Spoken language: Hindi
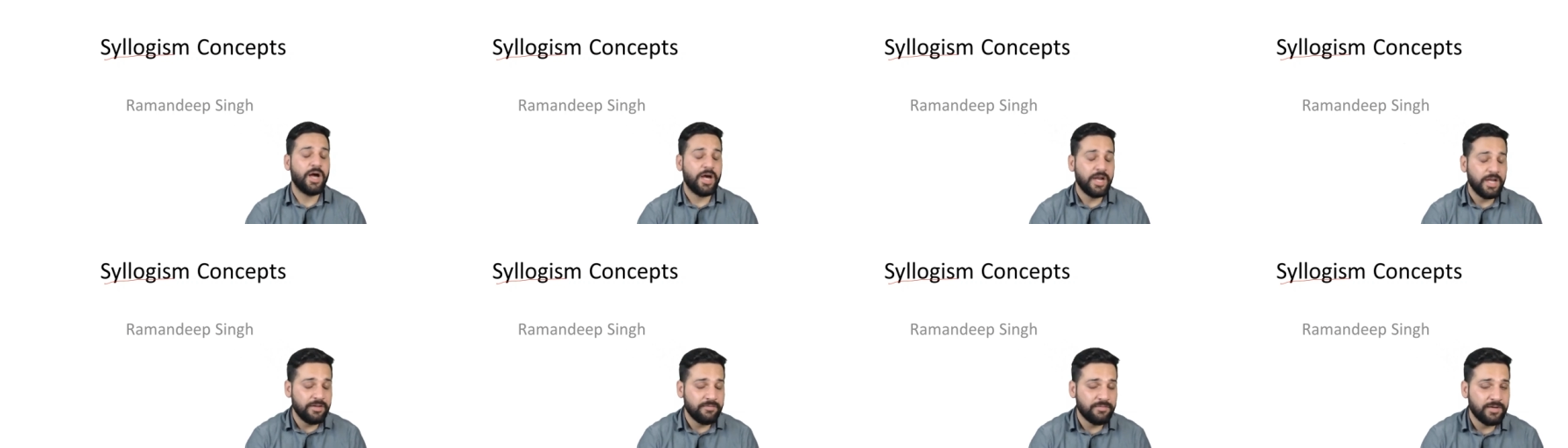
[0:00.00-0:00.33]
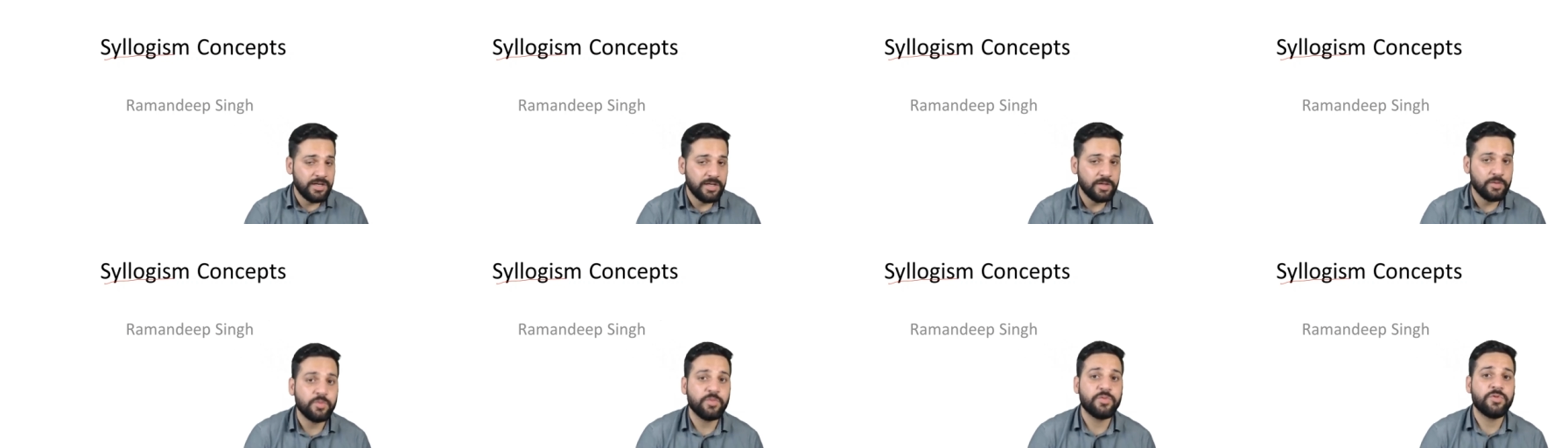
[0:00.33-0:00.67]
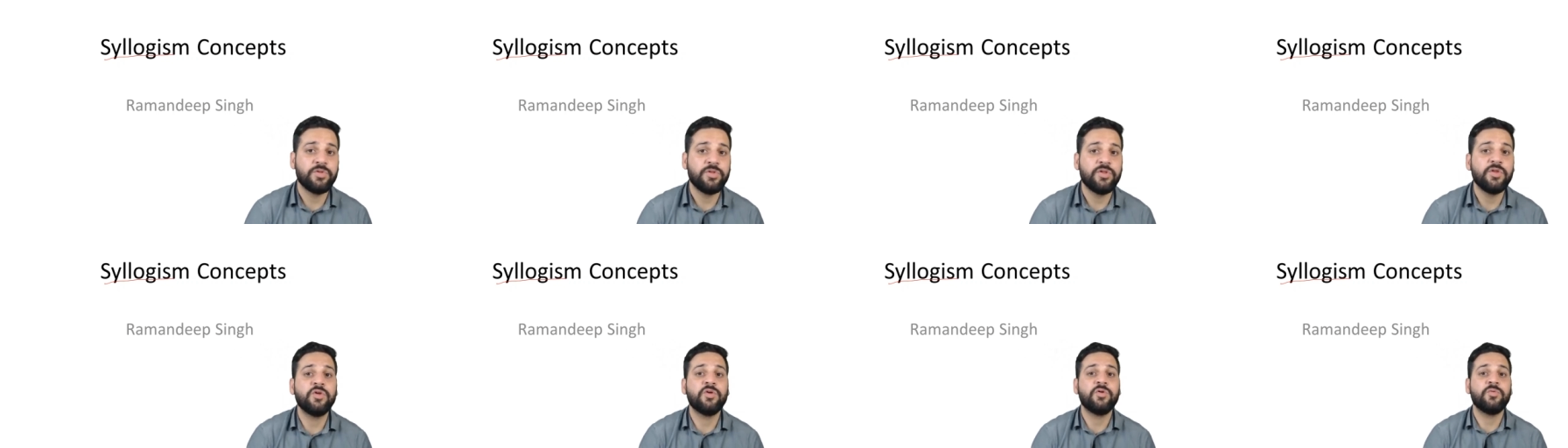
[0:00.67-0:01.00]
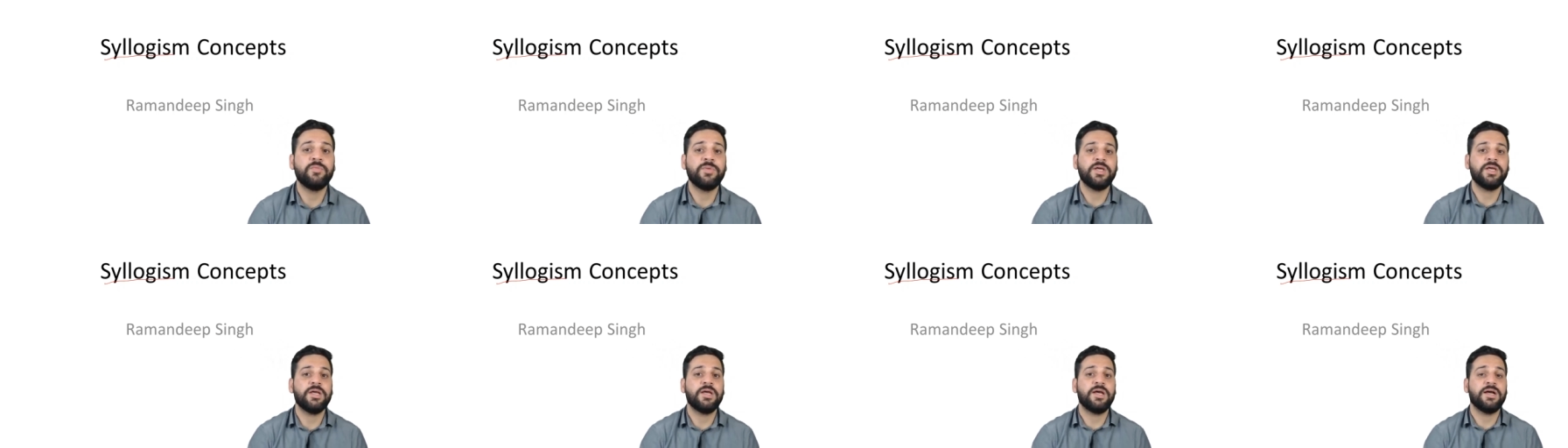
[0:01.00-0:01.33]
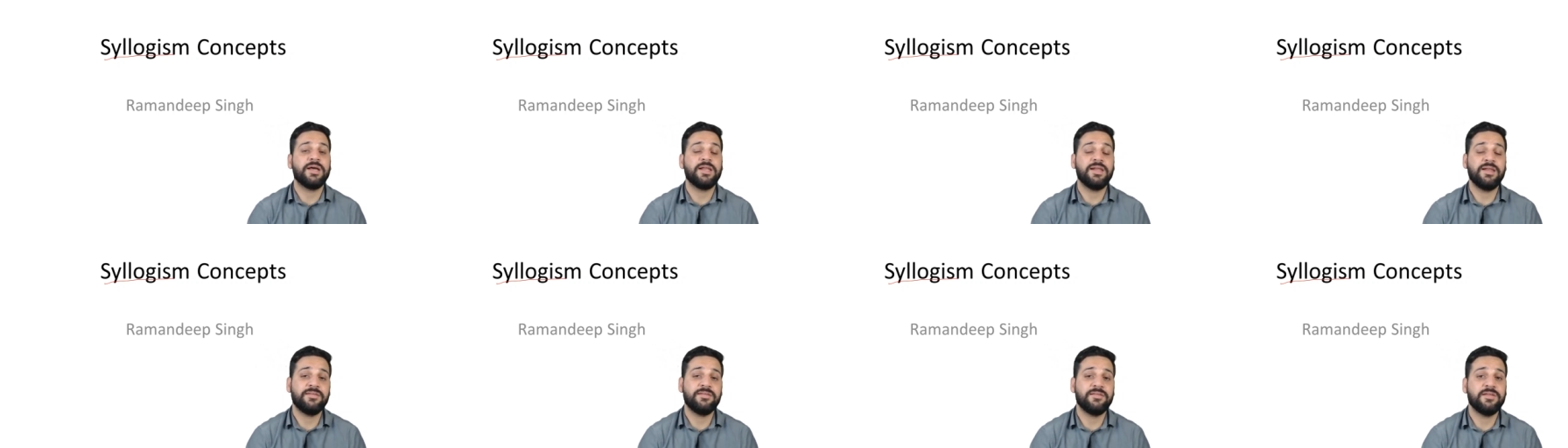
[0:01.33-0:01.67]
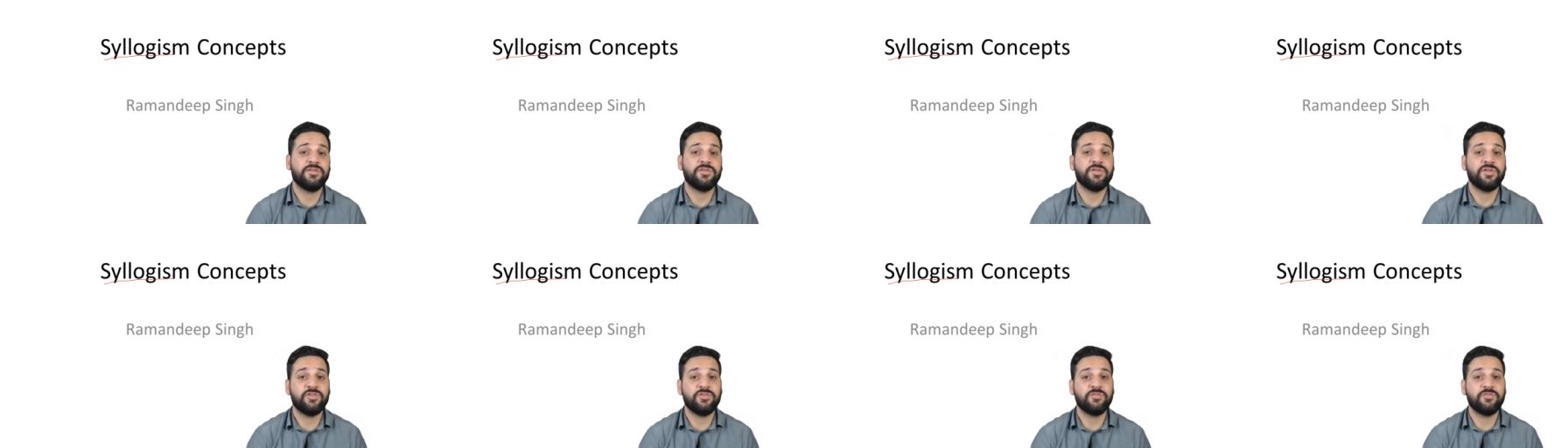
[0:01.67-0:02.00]
आने वाले कुछ दिनों में अगले
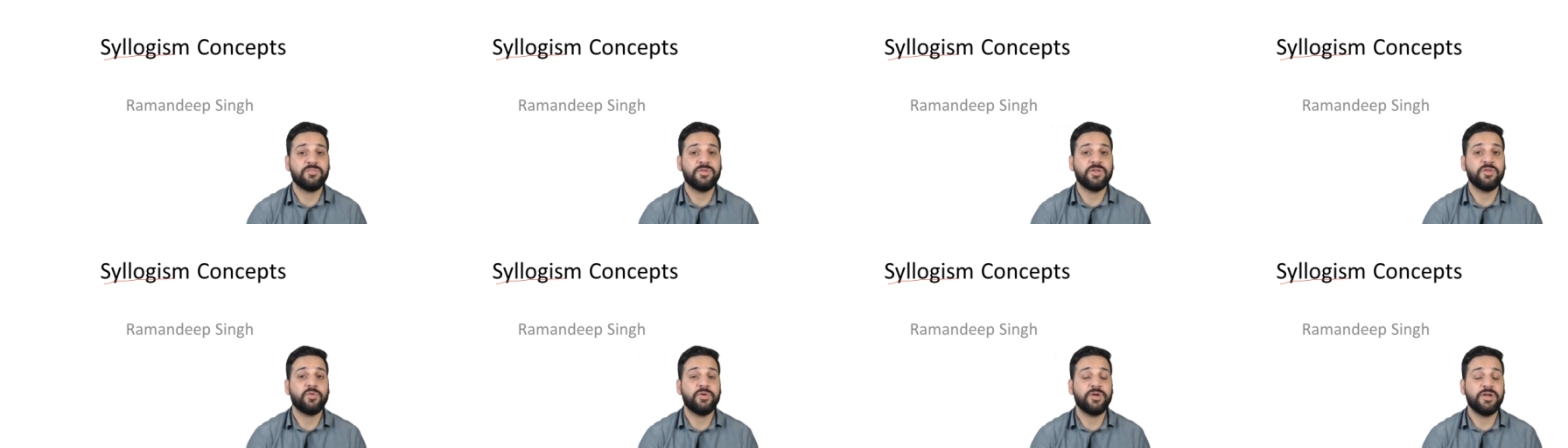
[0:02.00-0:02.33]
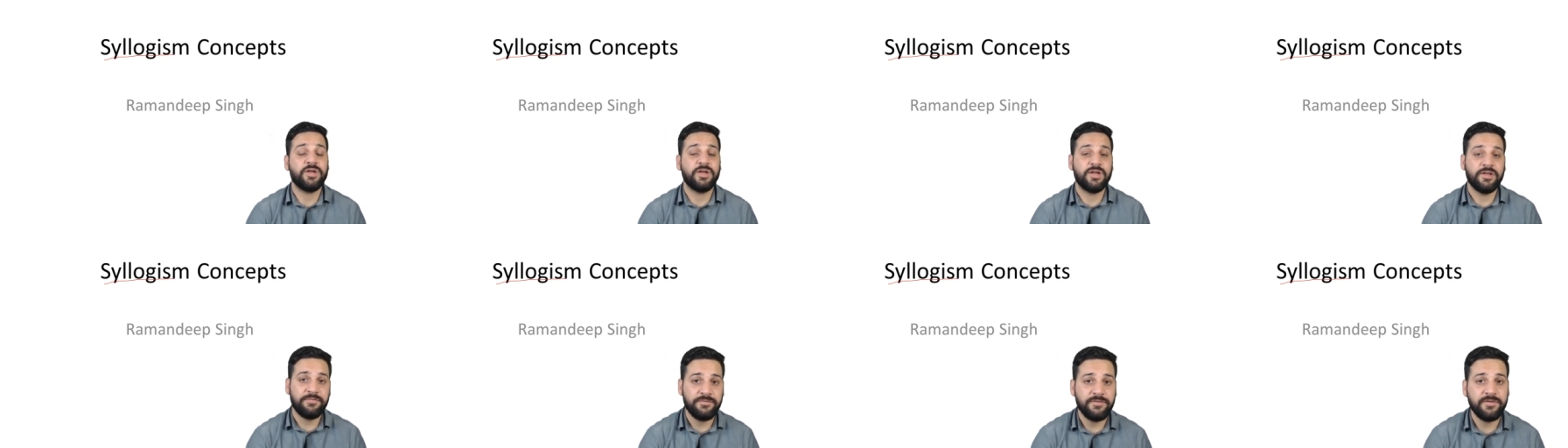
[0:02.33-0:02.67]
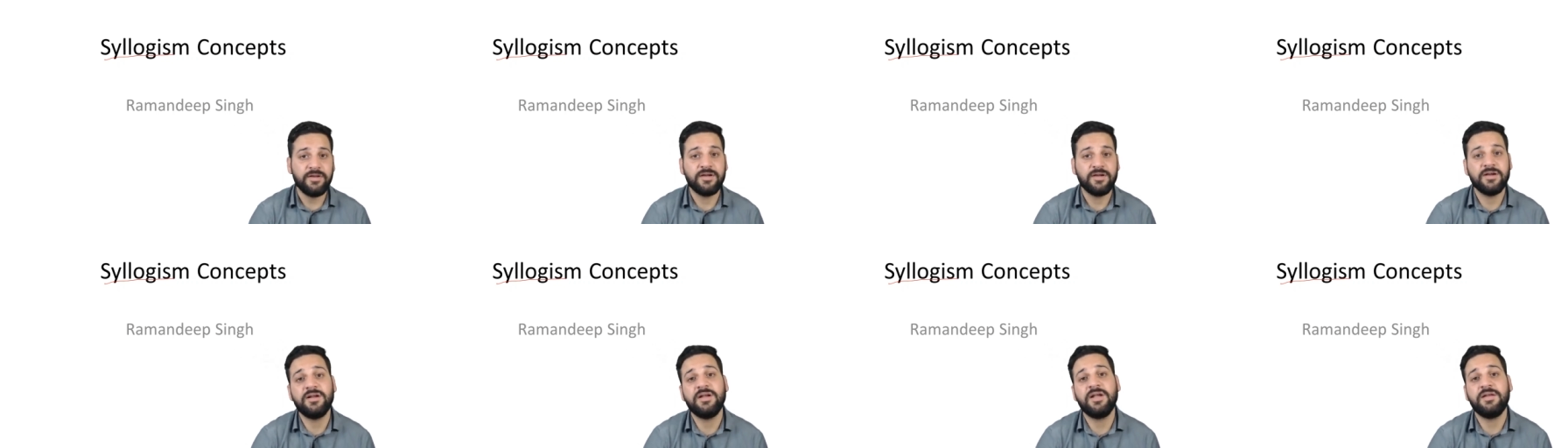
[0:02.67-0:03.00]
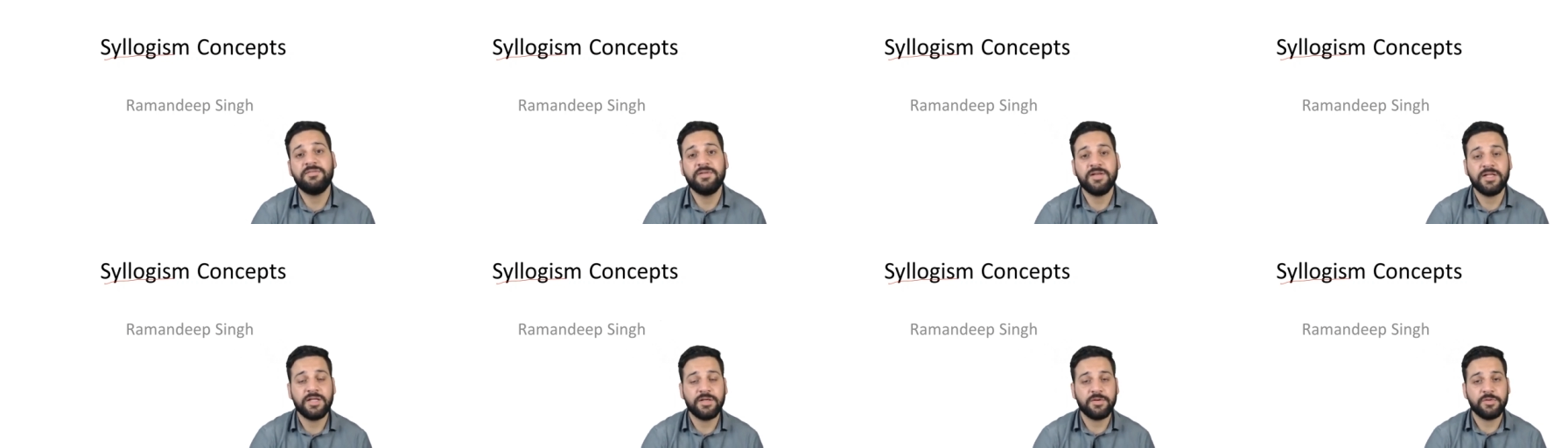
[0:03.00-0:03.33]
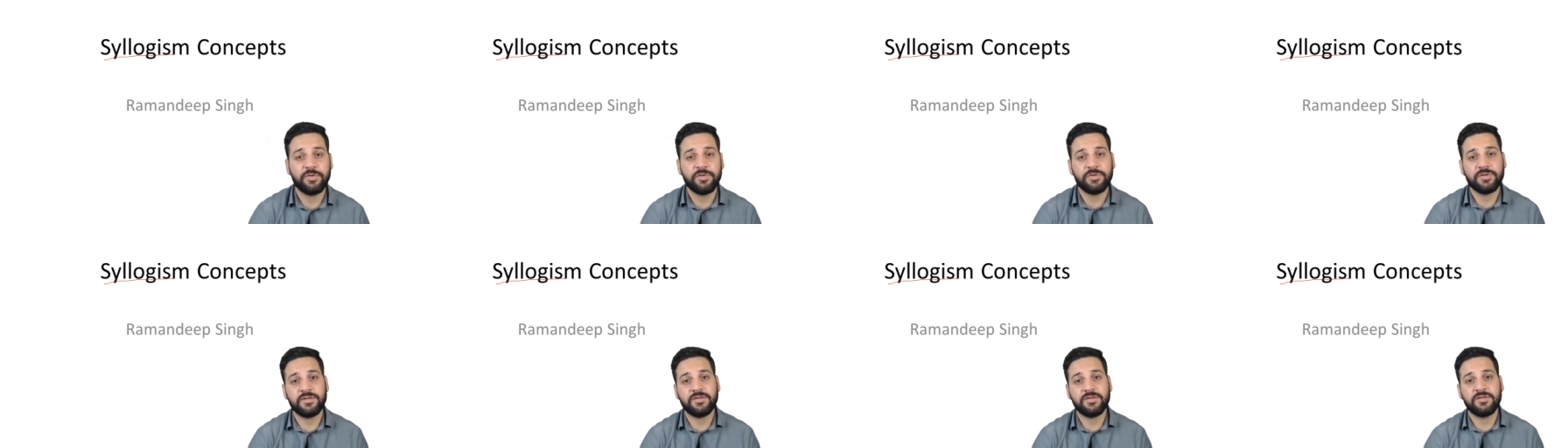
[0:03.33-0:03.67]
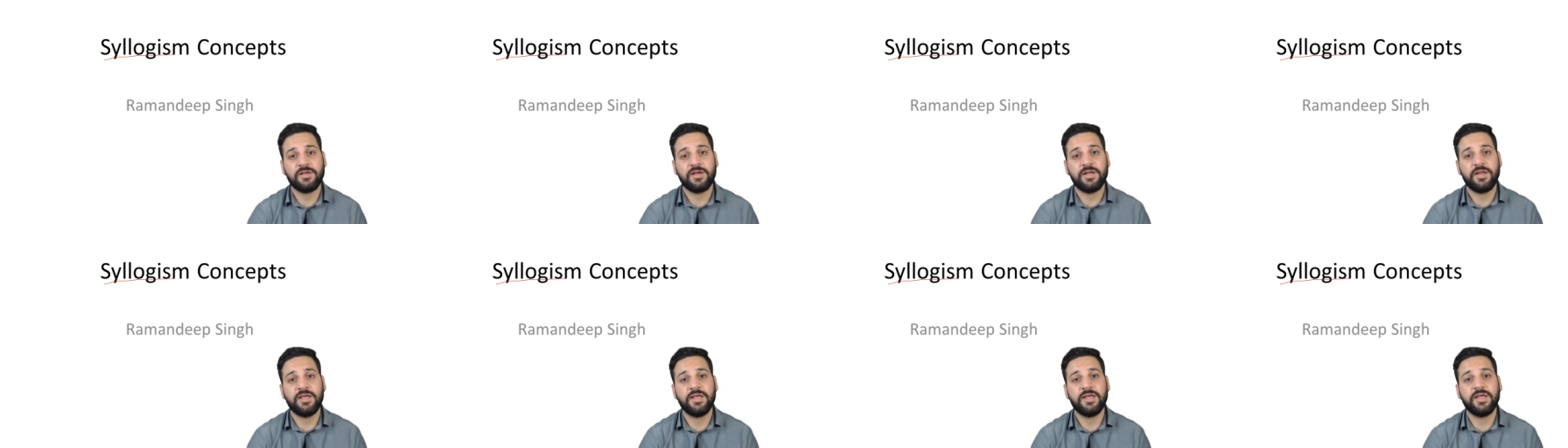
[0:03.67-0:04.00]
सेशंस में थोड़े डिफिकल्ट लेवल के
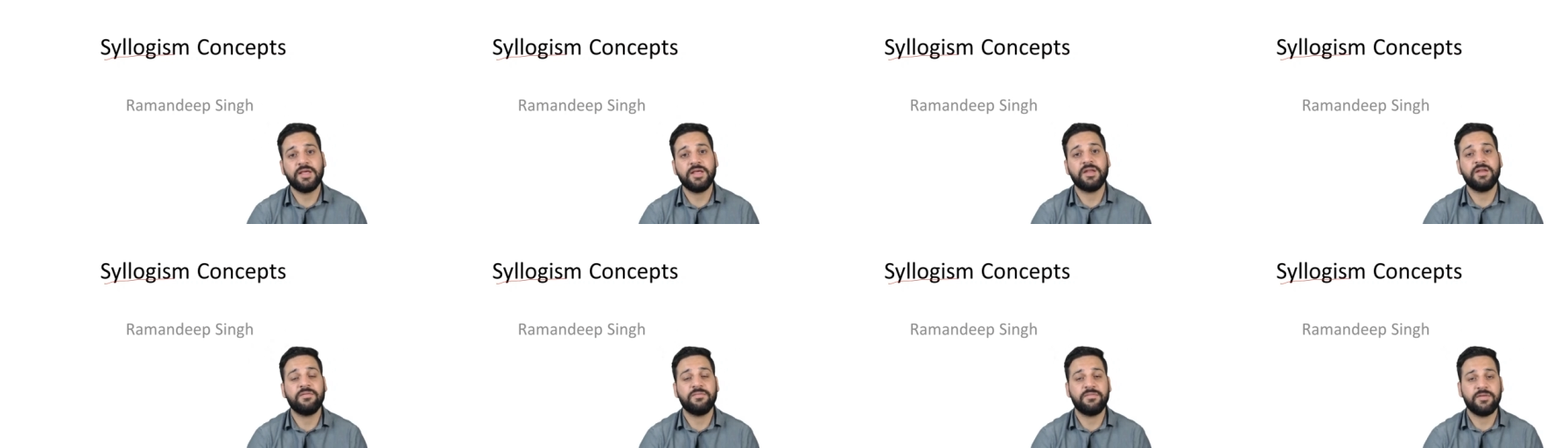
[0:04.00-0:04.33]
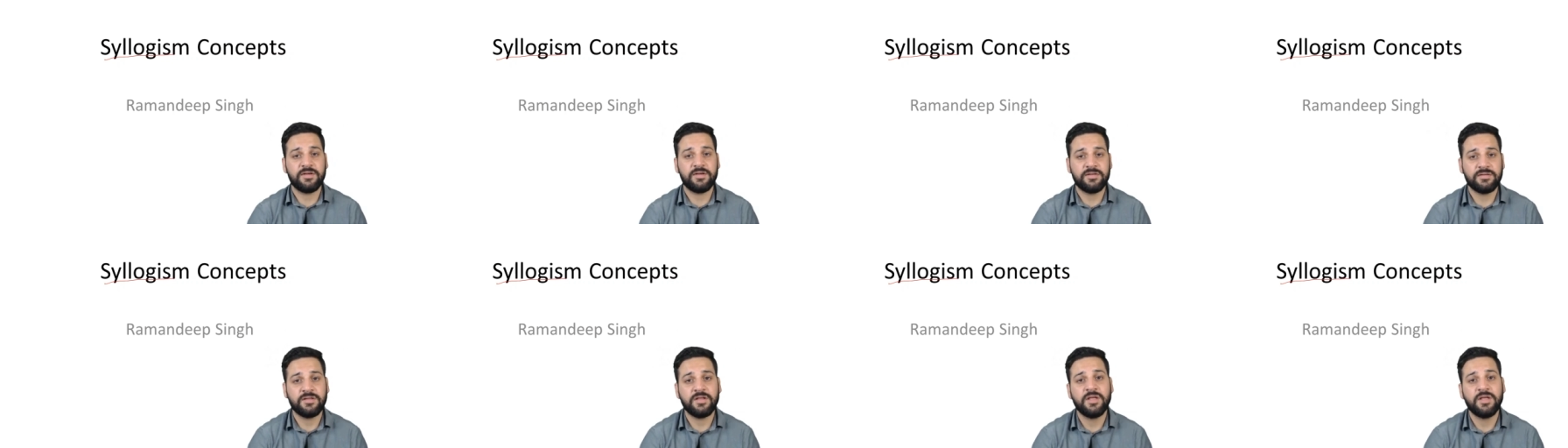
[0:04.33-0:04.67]
क्वेश्चंस करेंगे रिवर्स